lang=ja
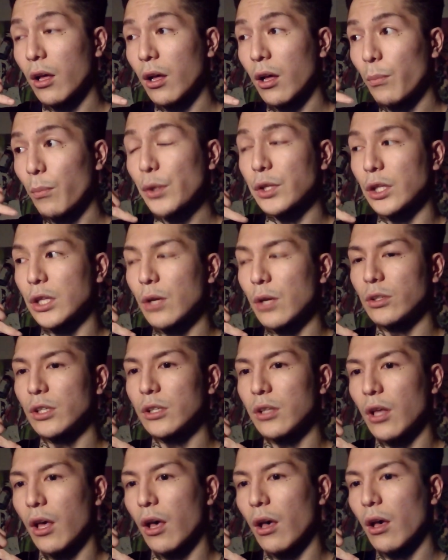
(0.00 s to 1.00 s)
パって電話
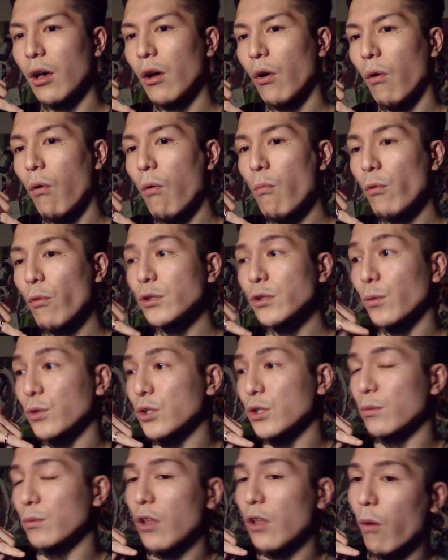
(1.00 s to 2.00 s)
出て、お、もしも
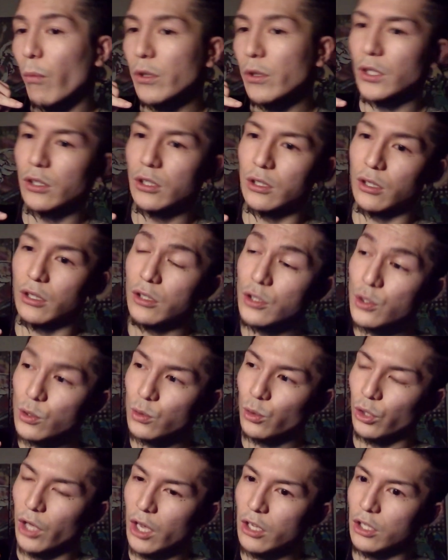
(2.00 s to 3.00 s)
しみたいな、お前最近何しよう
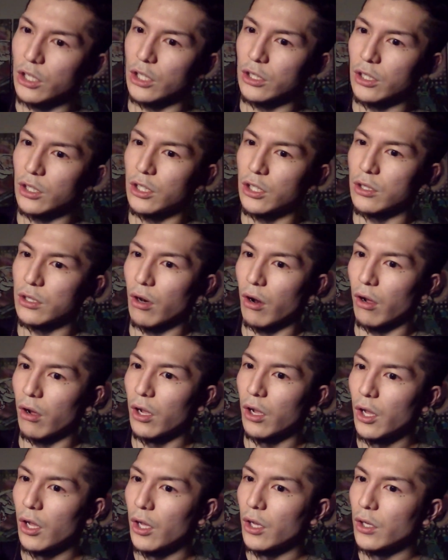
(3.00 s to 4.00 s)
と元気って聞いたら、
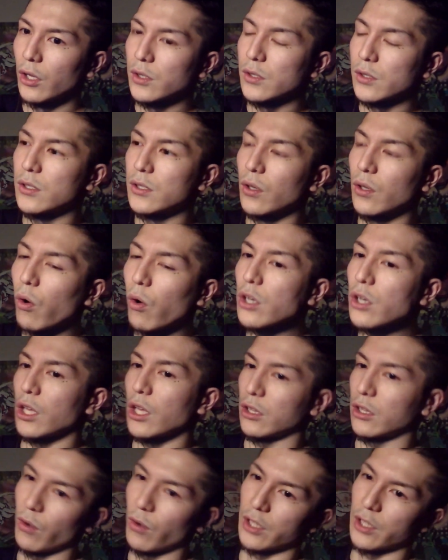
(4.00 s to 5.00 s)
すごいねっ
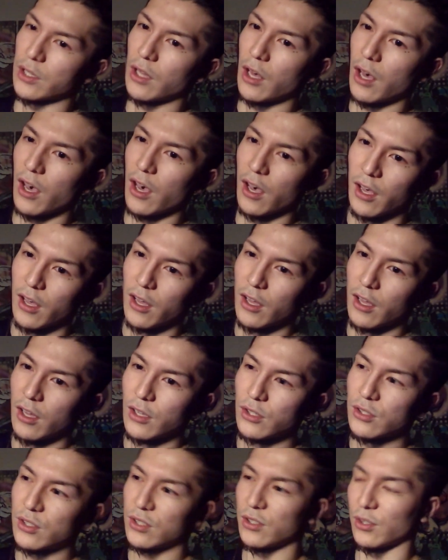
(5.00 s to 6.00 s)
て言われて、
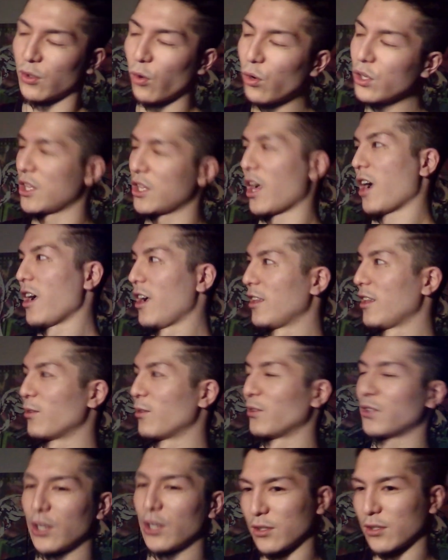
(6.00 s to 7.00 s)
すごいね
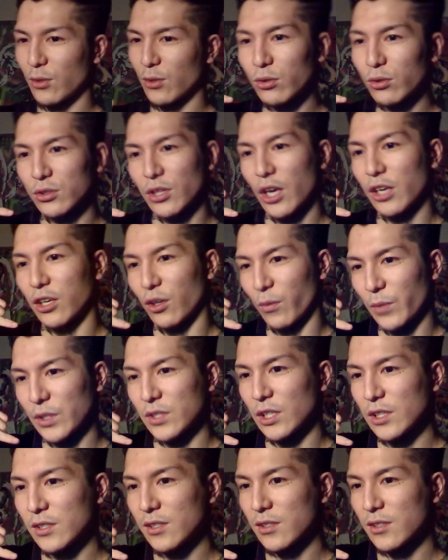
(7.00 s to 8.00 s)
いや、すごくないけど別
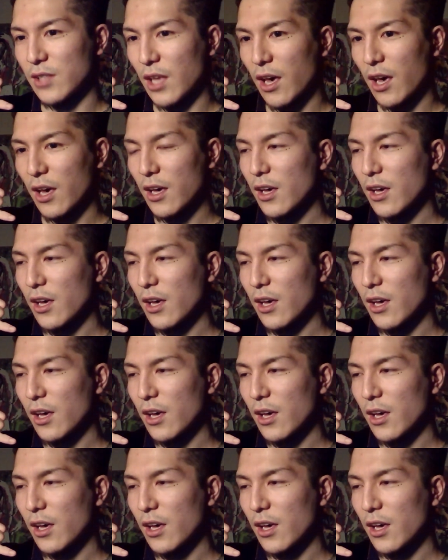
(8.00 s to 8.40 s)
に、っつって。